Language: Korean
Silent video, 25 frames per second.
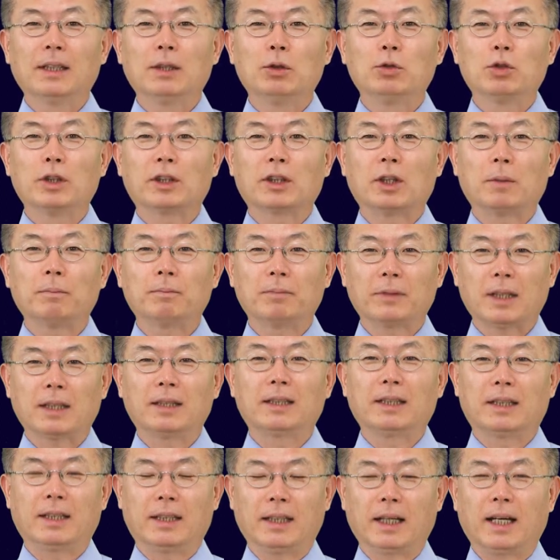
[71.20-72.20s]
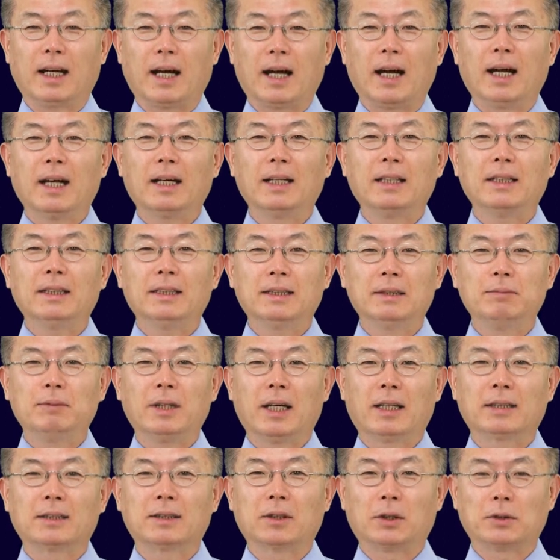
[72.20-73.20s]
유리컵 깨뜨리기가
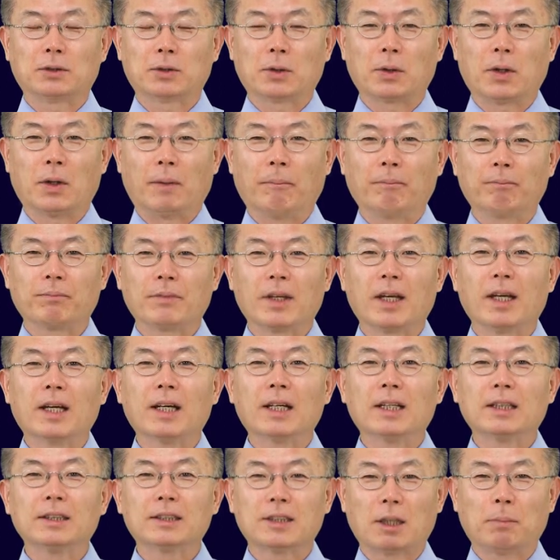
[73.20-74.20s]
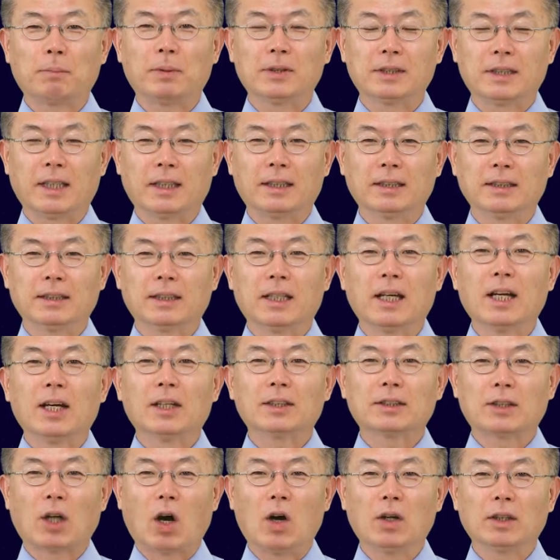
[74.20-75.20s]
의미하는 것으로 첫 번째는
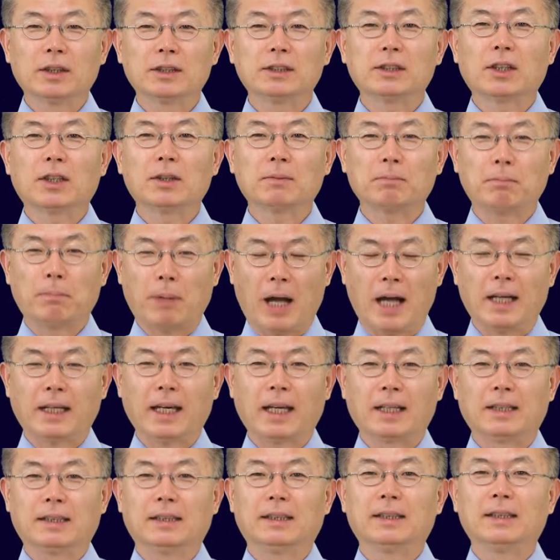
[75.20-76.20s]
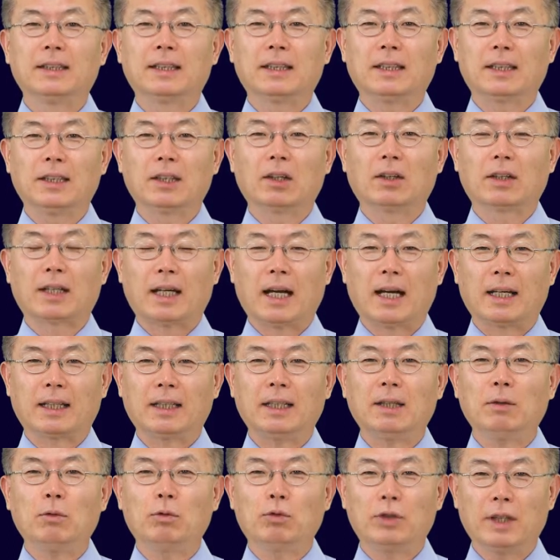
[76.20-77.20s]
성전 파괴를
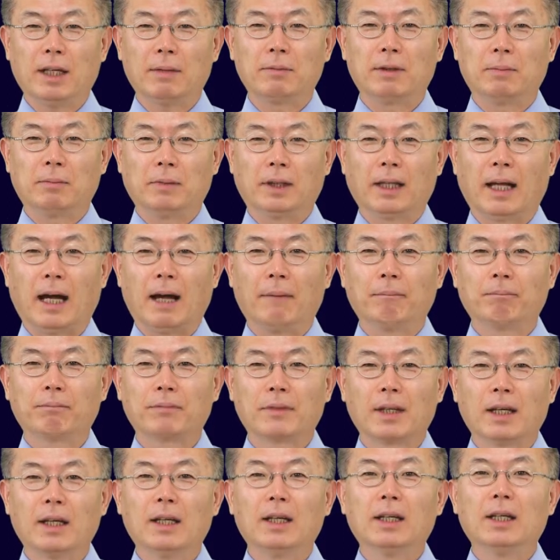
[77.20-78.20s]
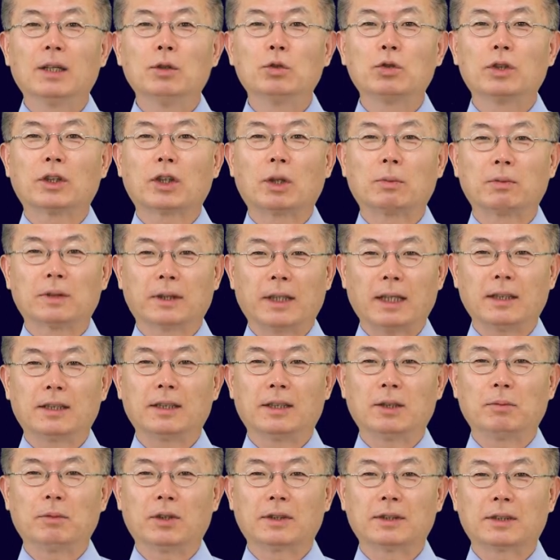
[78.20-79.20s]
기억하기 위함입니다. 유리컵을
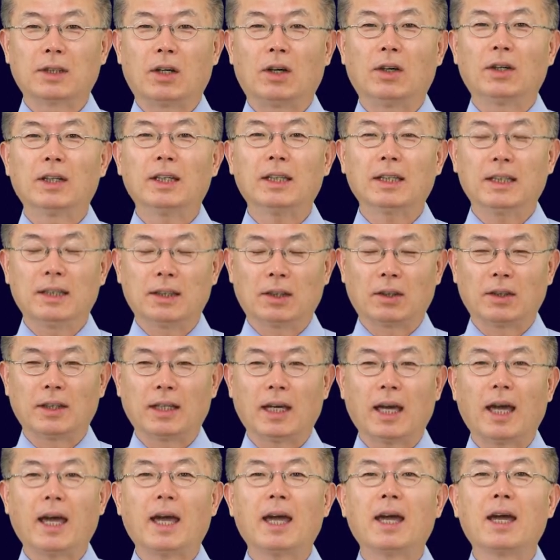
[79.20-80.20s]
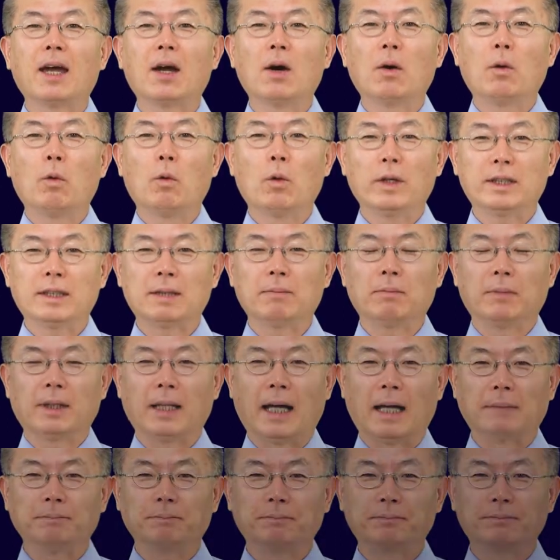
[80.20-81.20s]
깨뜨리면서 이렇게
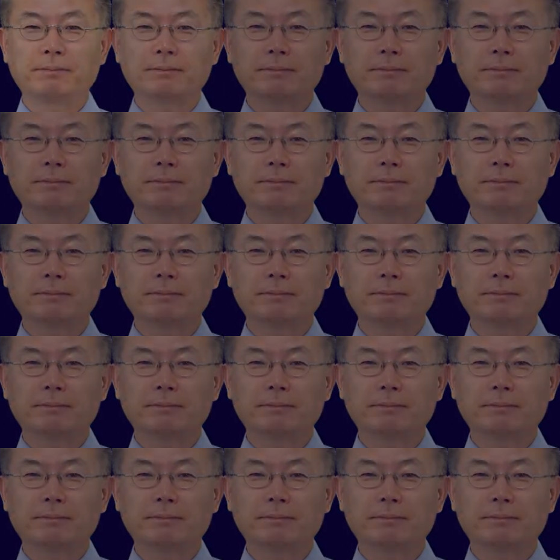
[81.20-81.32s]
외칩니다.